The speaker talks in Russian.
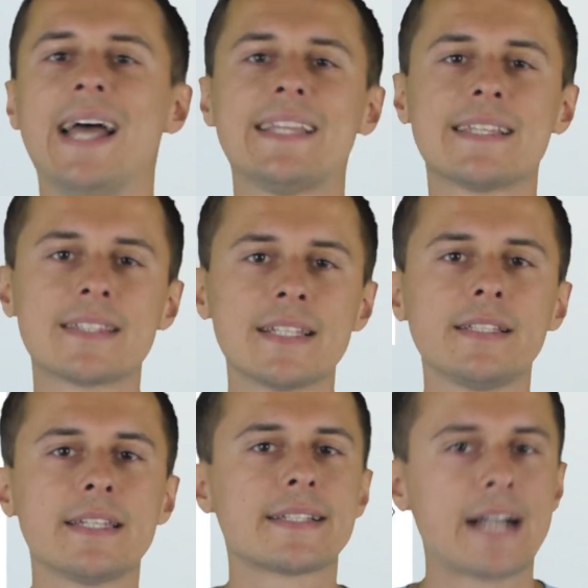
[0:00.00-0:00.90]
это
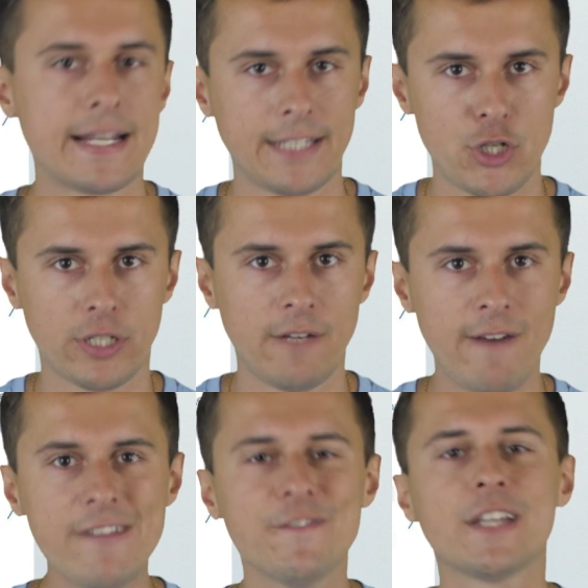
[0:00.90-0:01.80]
ссылки с карточек
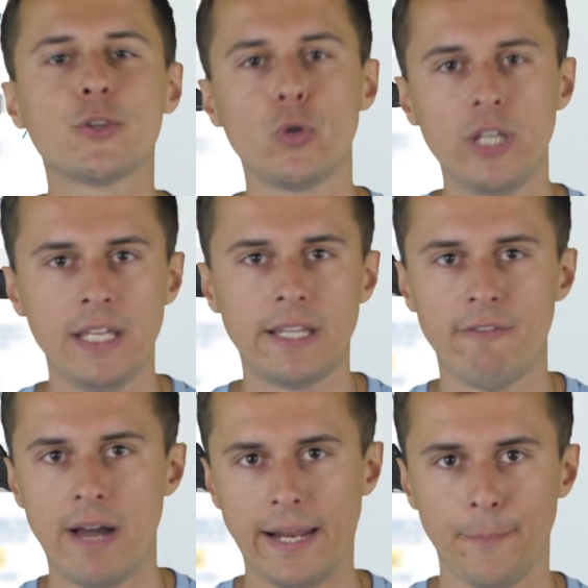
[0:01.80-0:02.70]
товаров на другие
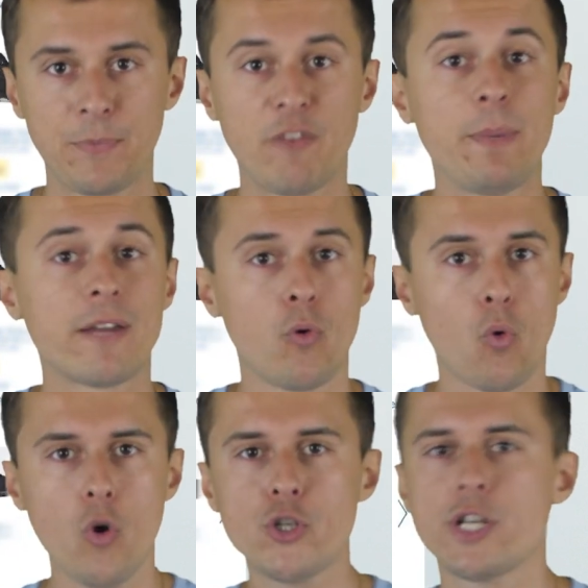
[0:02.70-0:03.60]
товары. В
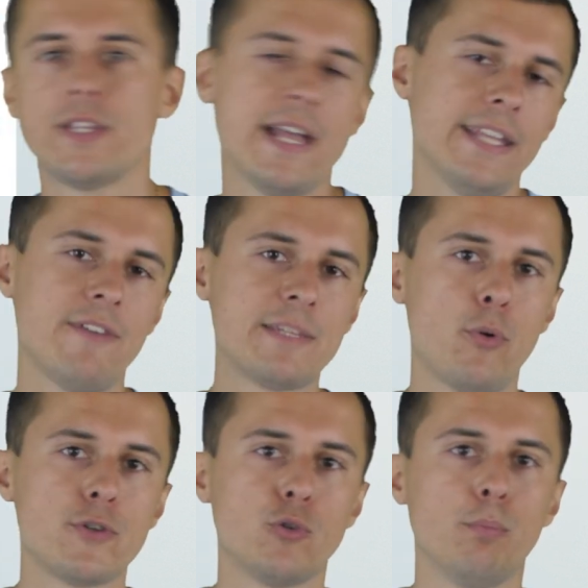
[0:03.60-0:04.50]
первую очередь для этого
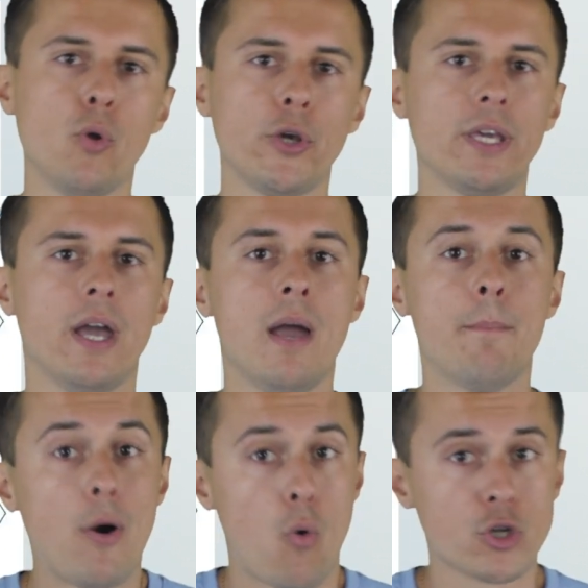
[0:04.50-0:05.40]
используют блоки
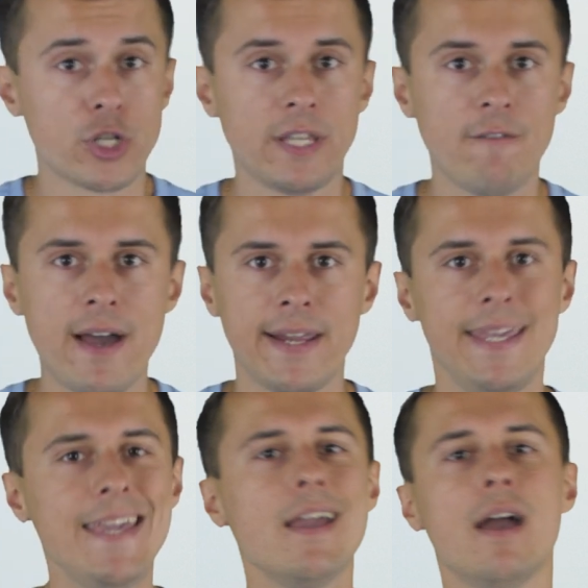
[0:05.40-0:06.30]
«Похожие товары»
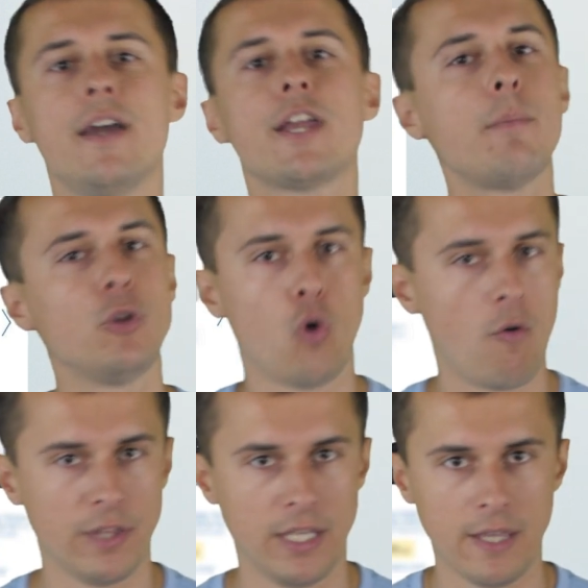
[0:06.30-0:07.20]
и
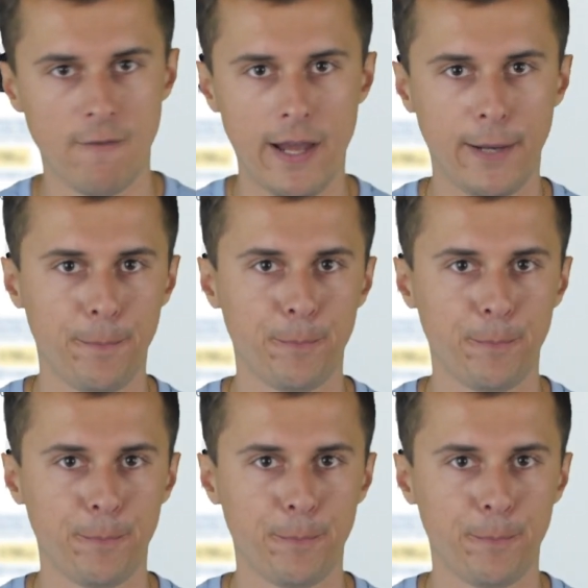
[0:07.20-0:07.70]
«Рекомендованные товары».